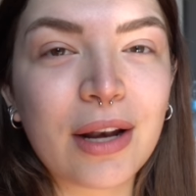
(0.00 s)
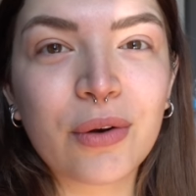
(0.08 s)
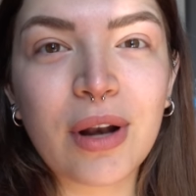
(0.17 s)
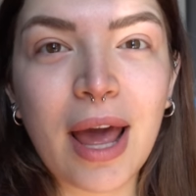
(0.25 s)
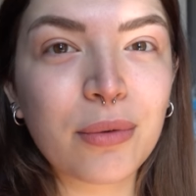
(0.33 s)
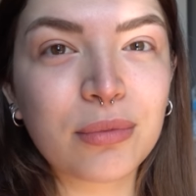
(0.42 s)

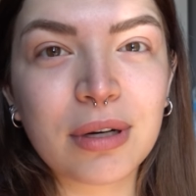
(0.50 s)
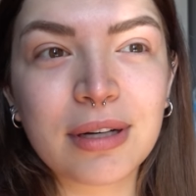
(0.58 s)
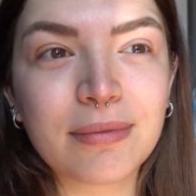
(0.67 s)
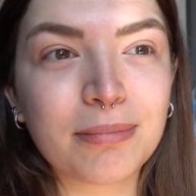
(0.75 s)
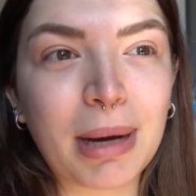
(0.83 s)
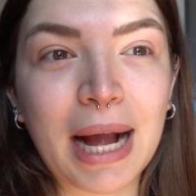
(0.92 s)
non è
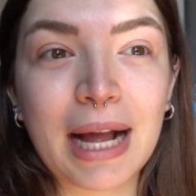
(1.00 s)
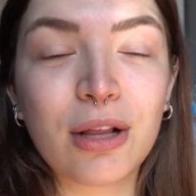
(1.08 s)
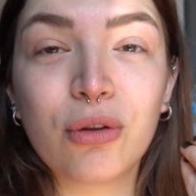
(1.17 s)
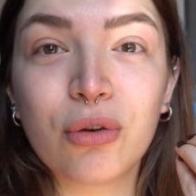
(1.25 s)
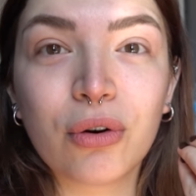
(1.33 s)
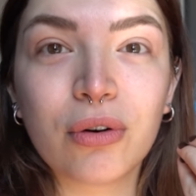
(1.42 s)
un
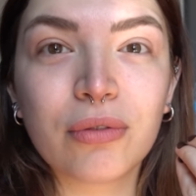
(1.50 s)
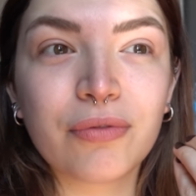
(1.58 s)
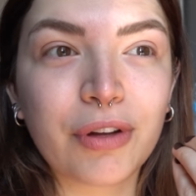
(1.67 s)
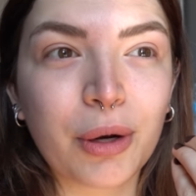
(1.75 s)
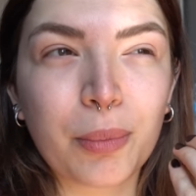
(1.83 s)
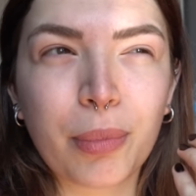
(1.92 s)
bagaglio
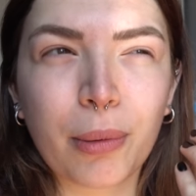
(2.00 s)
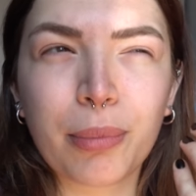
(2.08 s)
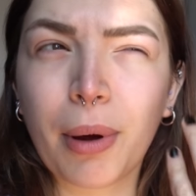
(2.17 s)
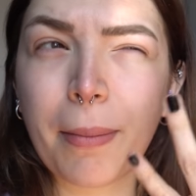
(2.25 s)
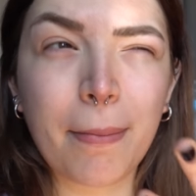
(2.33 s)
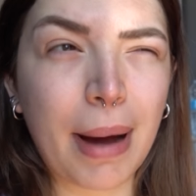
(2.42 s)
vero e
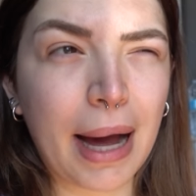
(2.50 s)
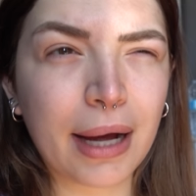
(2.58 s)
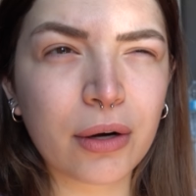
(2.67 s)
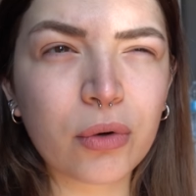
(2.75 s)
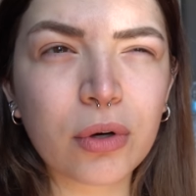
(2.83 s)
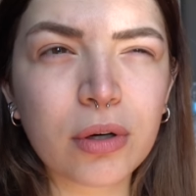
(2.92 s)
proprio a
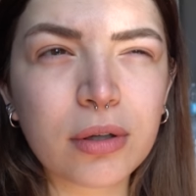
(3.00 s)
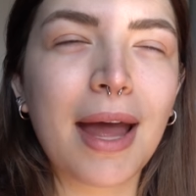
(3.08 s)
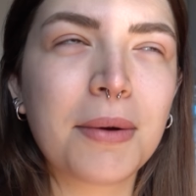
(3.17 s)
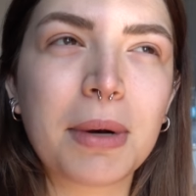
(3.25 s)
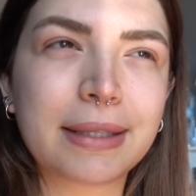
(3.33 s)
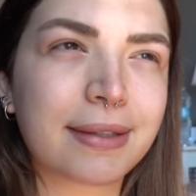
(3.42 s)
mano, è
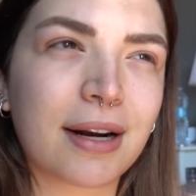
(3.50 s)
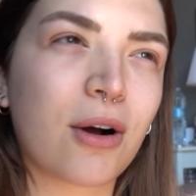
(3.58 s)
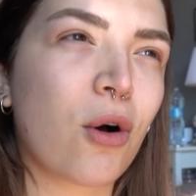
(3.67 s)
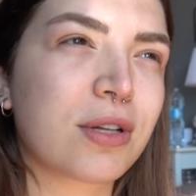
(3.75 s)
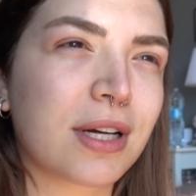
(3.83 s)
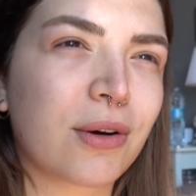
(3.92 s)
un'altra
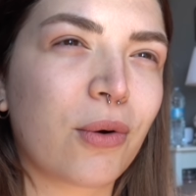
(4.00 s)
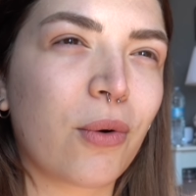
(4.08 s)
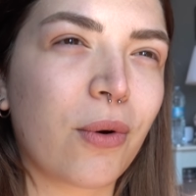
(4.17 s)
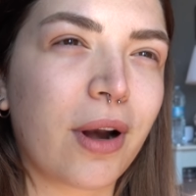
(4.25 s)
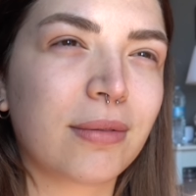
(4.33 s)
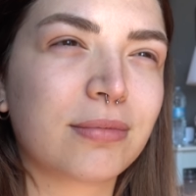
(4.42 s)
cosa
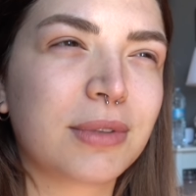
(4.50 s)
ancora,